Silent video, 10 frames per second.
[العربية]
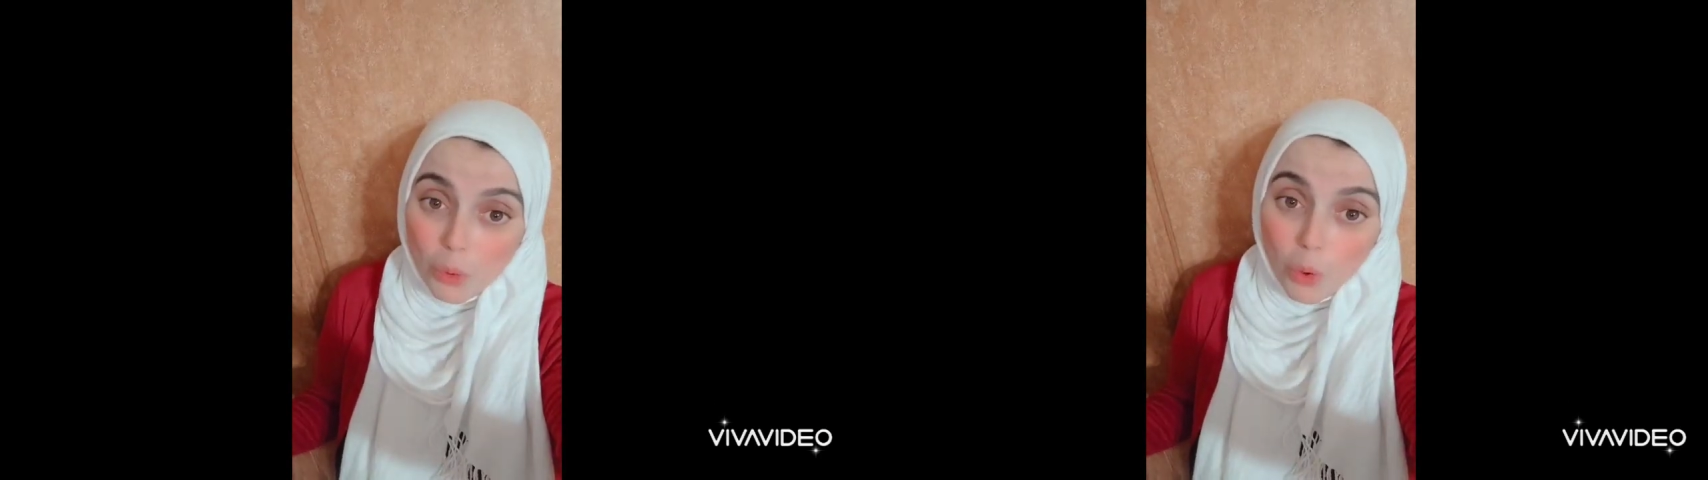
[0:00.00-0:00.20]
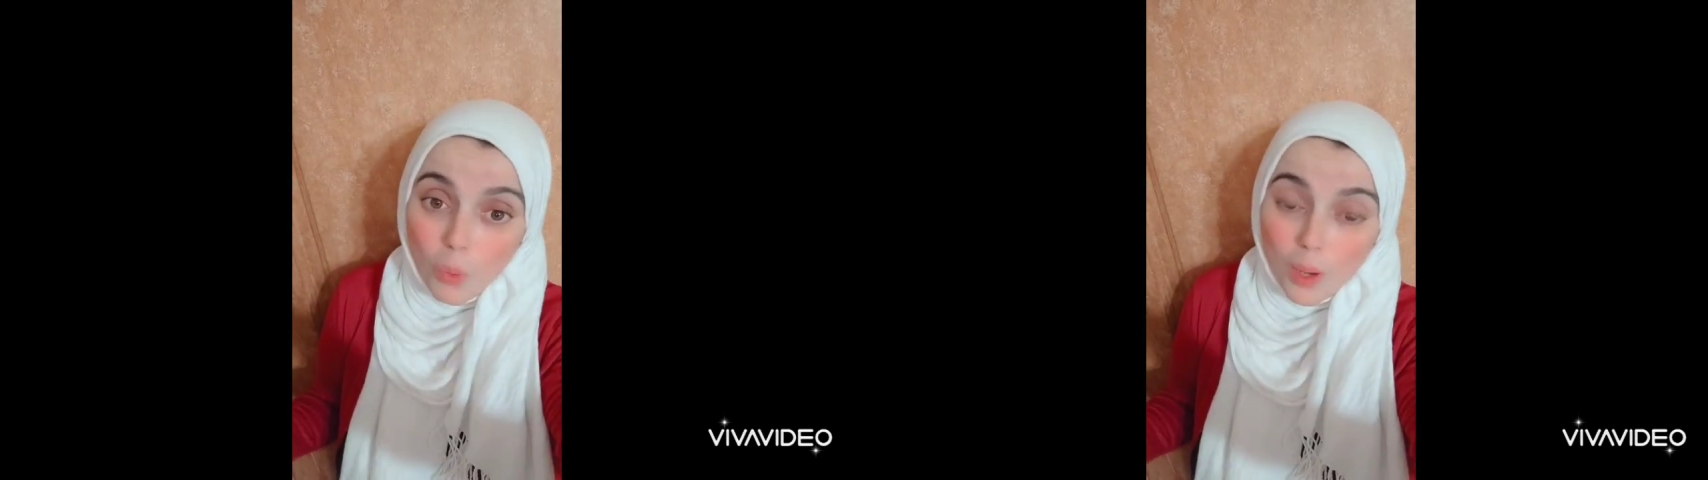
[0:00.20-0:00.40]

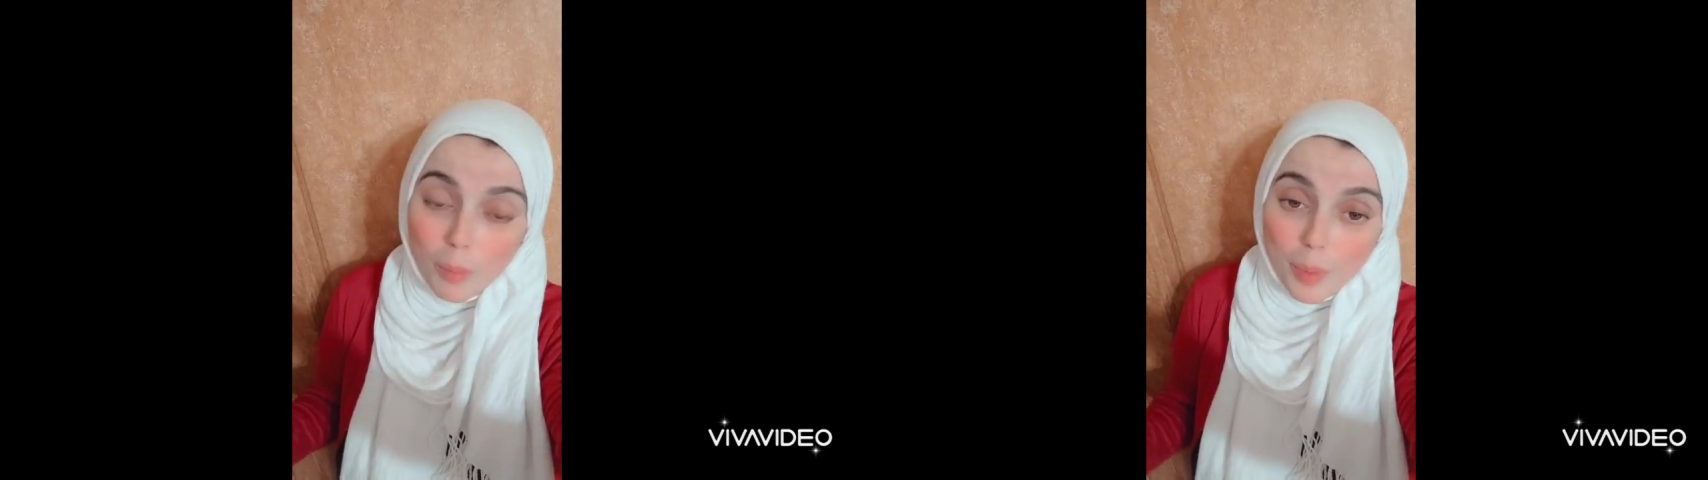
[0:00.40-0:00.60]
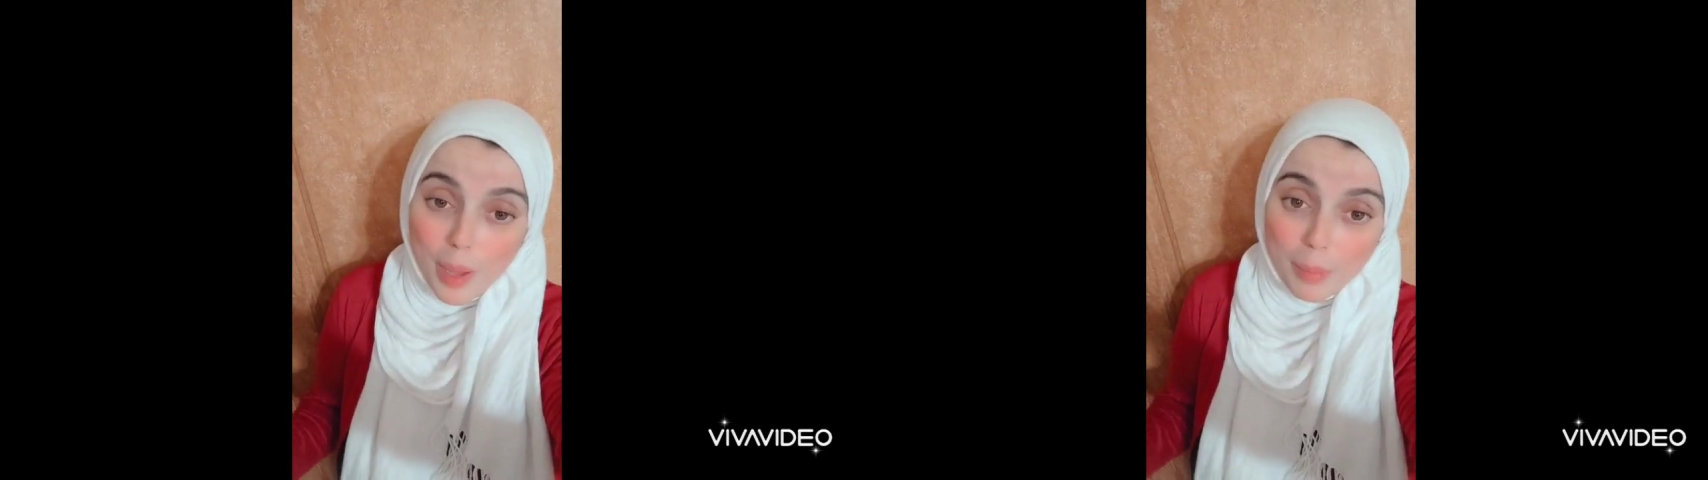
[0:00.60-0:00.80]
هو اللي
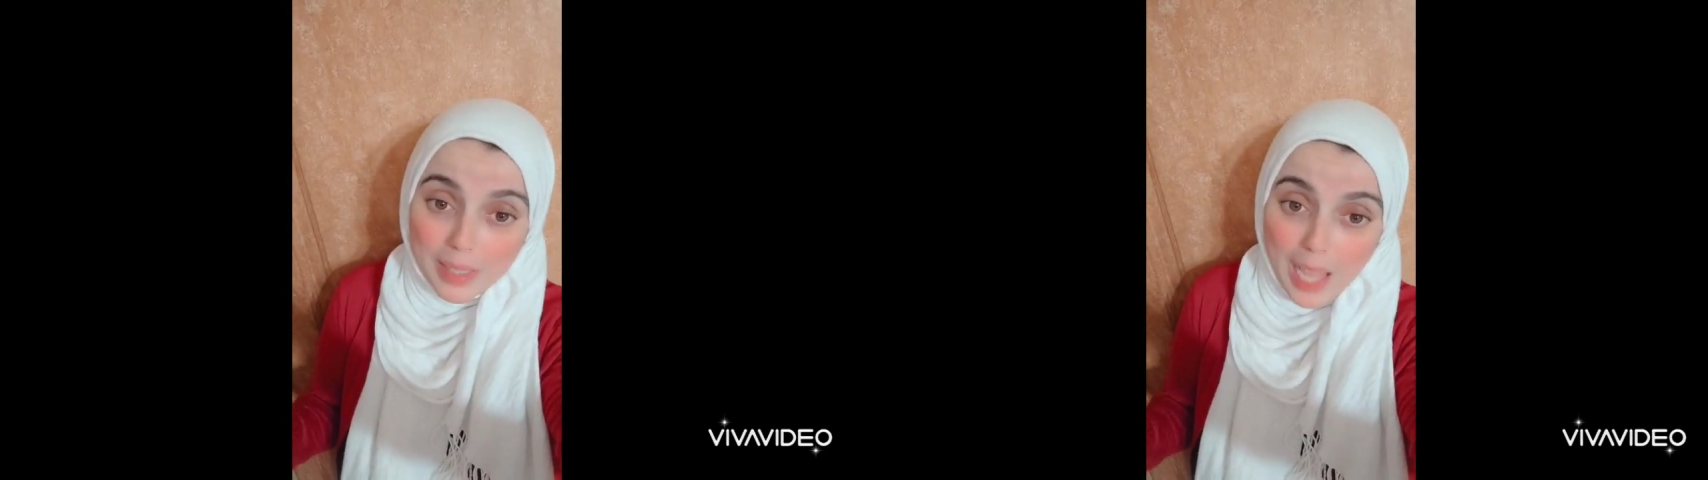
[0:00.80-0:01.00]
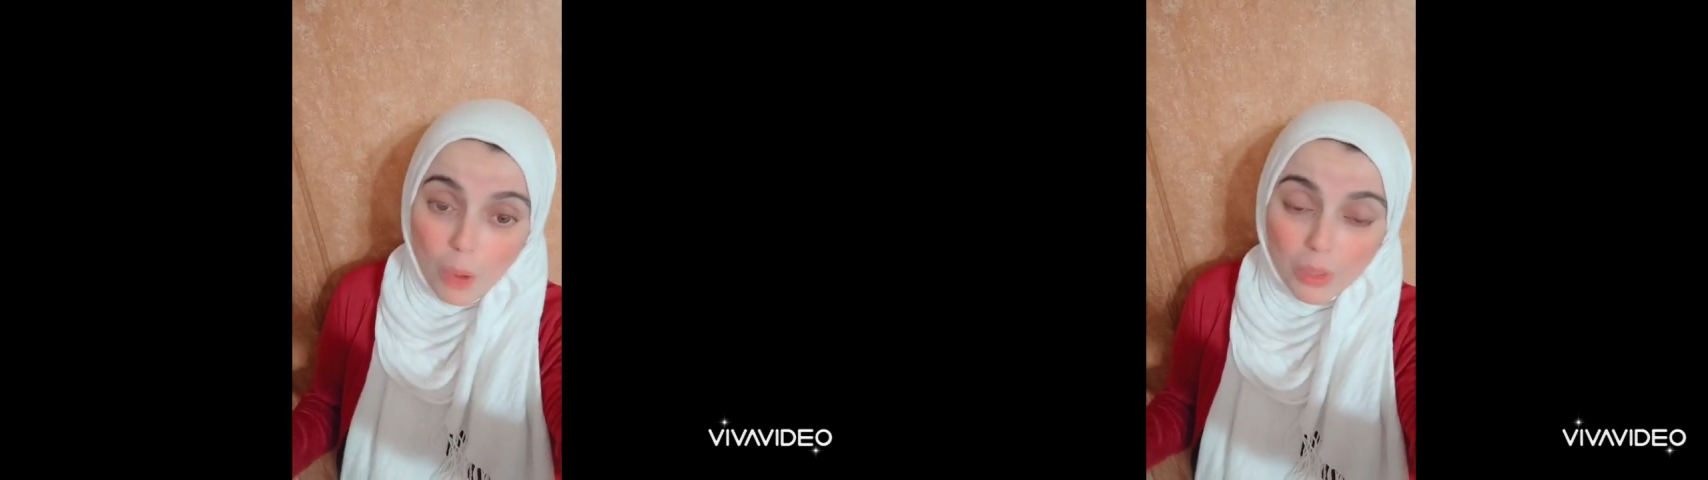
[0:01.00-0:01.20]
بيبقى
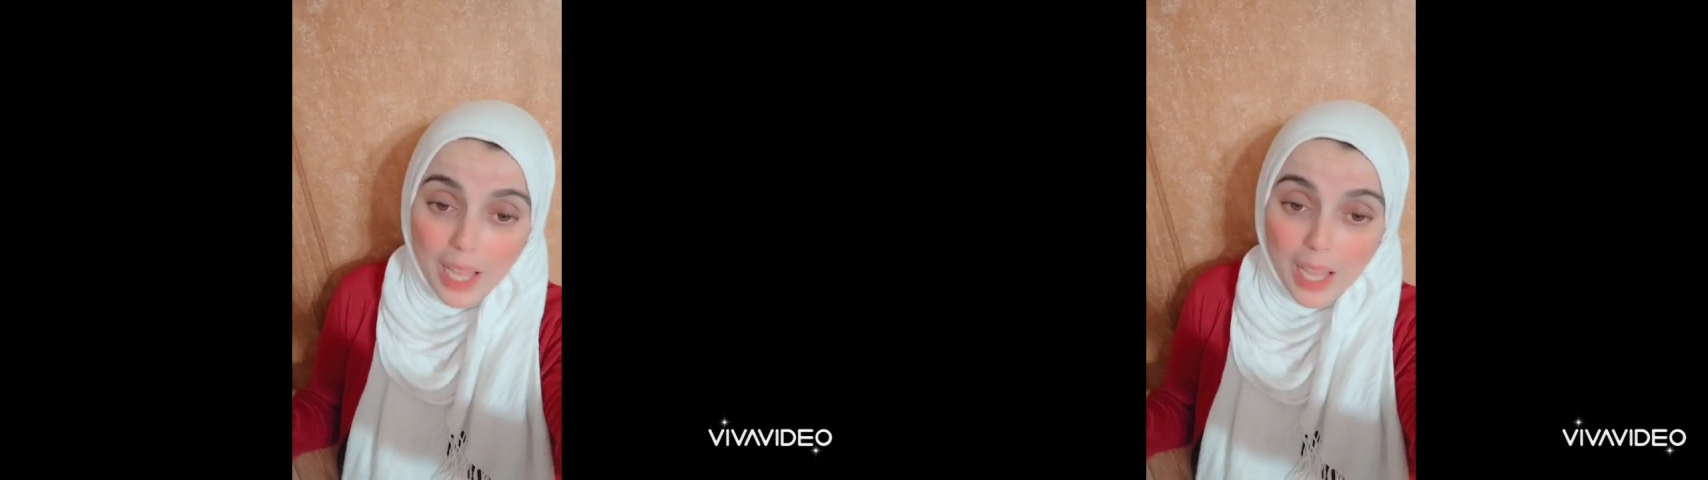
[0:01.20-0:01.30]
متعود